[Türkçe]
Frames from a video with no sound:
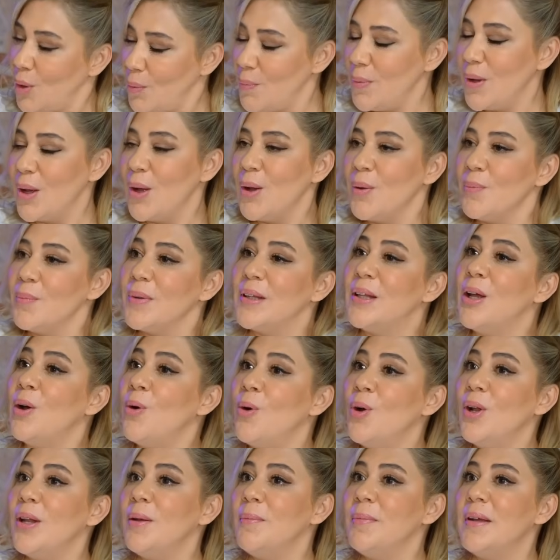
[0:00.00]
Tabii. bir de
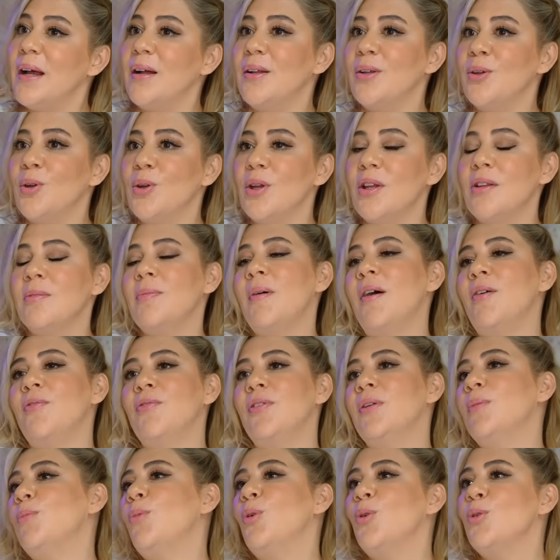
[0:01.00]
öyle bir hani yönetmen
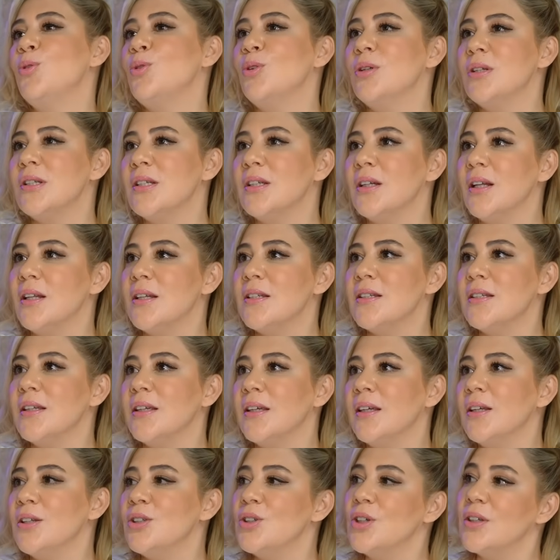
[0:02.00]
film oyunculuğu skalasına
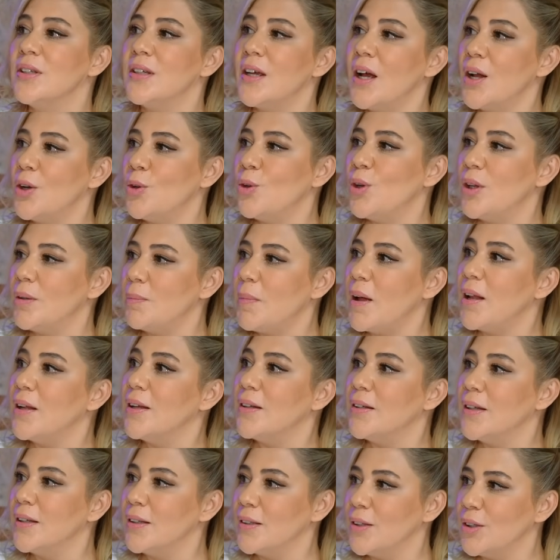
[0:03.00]
girince diğer
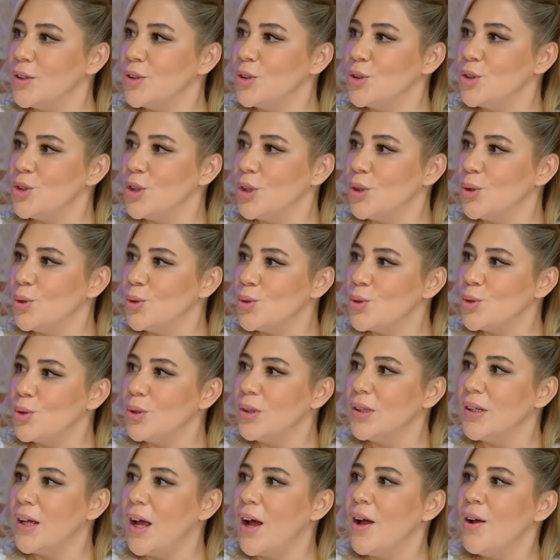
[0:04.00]
yönetmenlerin de dikkatini
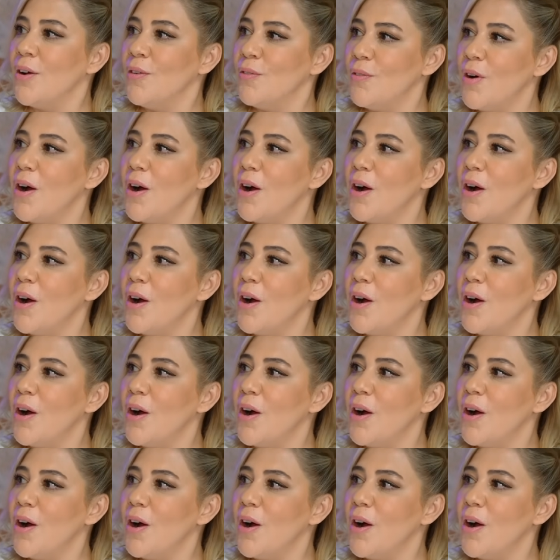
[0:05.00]
çekiyorsun ya.